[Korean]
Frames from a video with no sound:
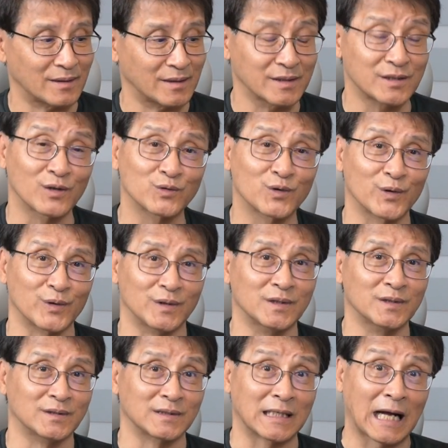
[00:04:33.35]
어느
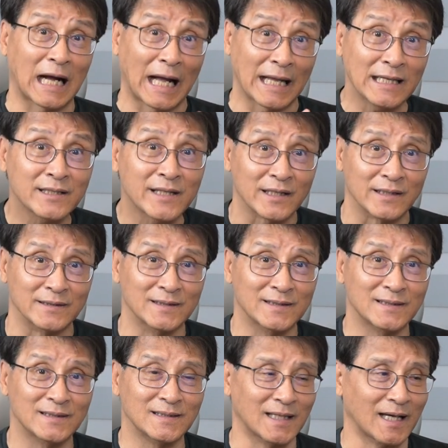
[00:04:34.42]
정도는 가야 되는
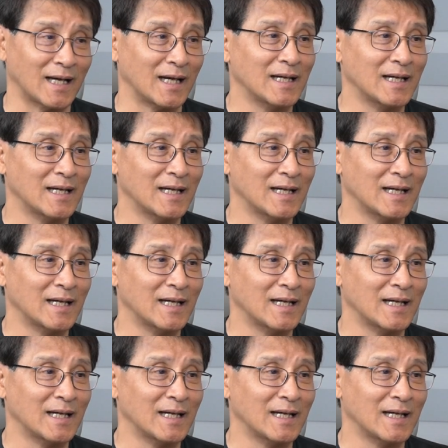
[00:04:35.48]
예,